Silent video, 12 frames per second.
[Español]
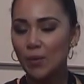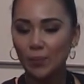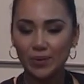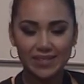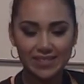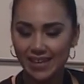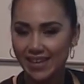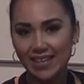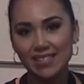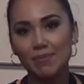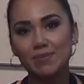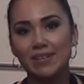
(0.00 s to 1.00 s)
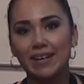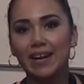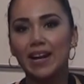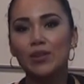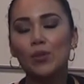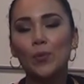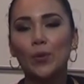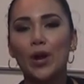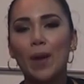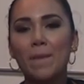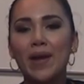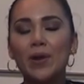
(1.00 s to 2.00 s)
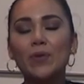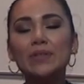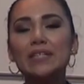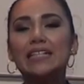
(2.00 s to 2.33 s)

pues es que ya estamos arrancando el programa, ¿no?